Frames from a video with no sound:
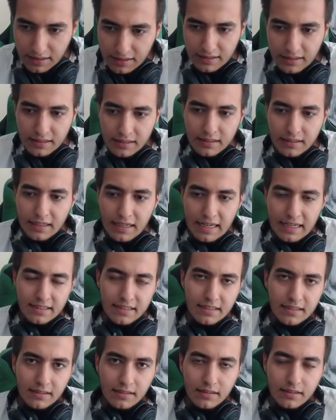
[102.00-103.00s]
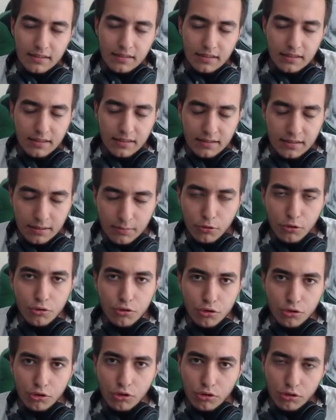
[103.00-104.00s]
Ee, eşin
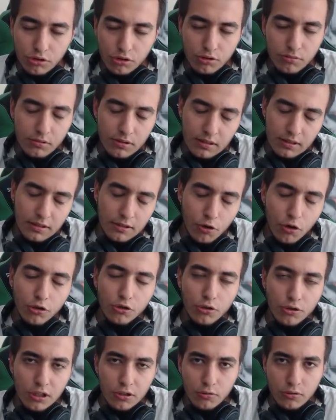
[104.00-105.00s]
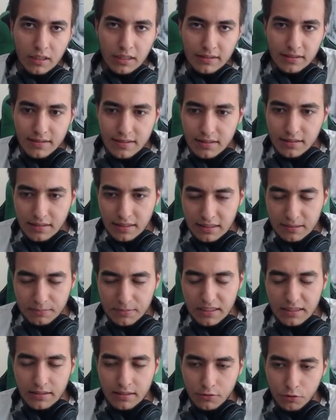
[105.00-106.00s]
W'su e, koridorda kullandığınız az
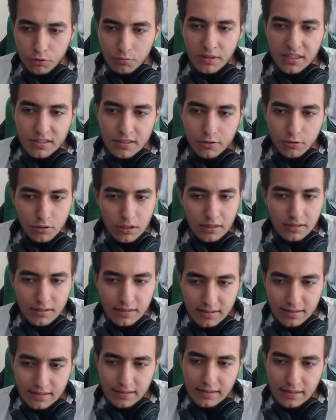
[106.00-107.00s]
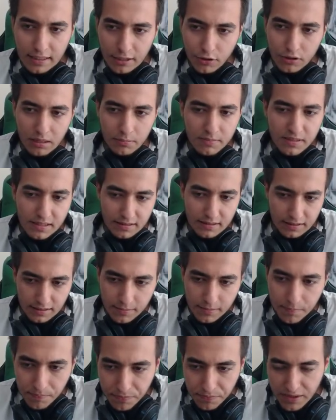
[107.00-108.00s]
rakipleri dürtmek için kullandığınız skill'i en önemli
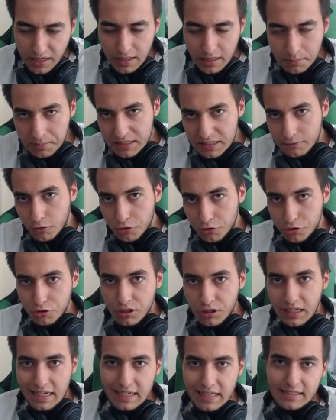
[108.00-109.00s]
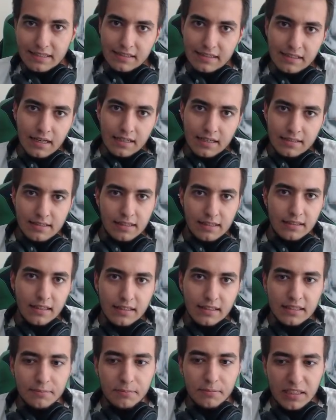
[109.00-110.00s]
skill'i. Miss Fortune'da E skill aynı
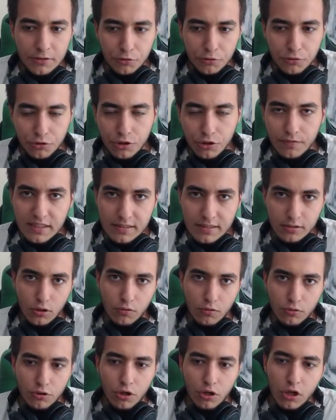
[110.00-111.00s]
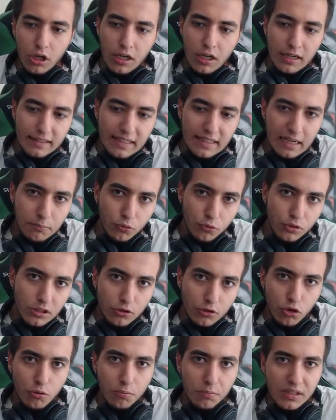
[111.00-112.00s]
şekilde rakipleri dürütüyor ve slowluyor. Yani
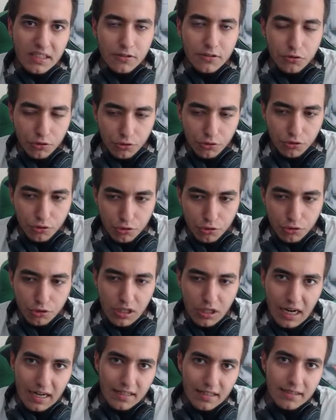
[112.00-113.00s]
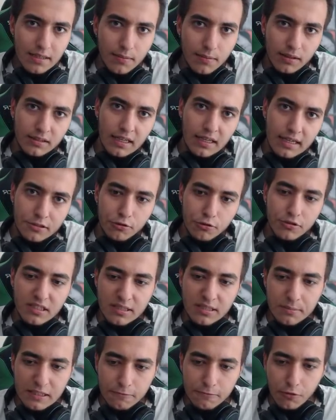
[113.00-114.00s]
bunları kombinasyonluyorsunuz. Aynı zamanda Eş
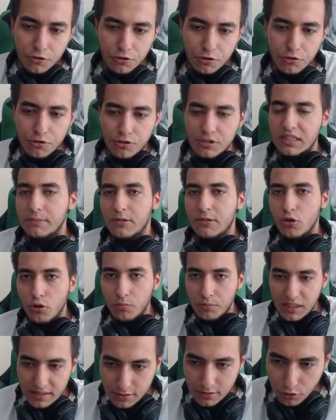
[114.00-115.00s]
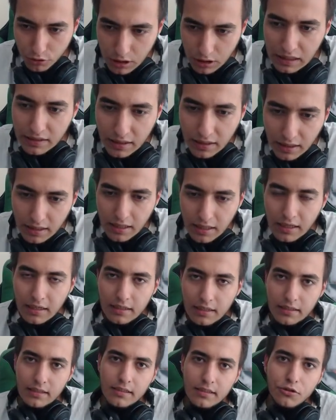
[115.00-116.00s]
ultisi, Miss Fortune ultisi gibi kombinasyonlarla
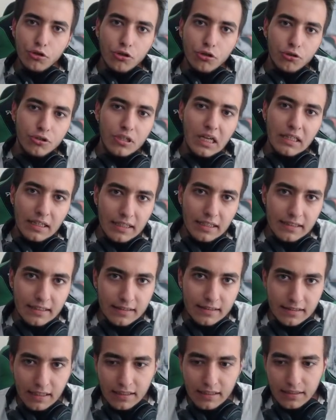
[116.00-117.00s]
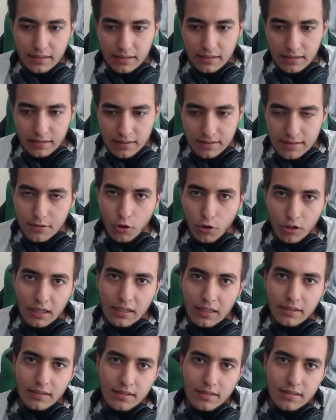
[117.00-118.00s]
e, çok güzel hareketler, e,
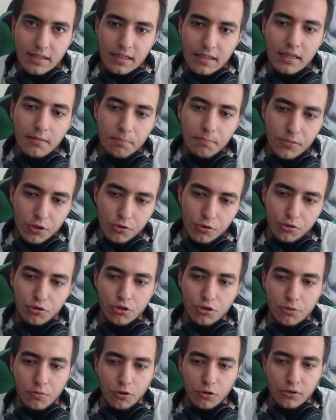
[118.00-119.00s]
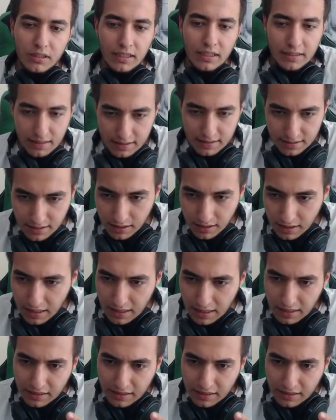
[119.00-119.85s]
skorlar çıkarabiliyorsunuz botta arkadaşlar.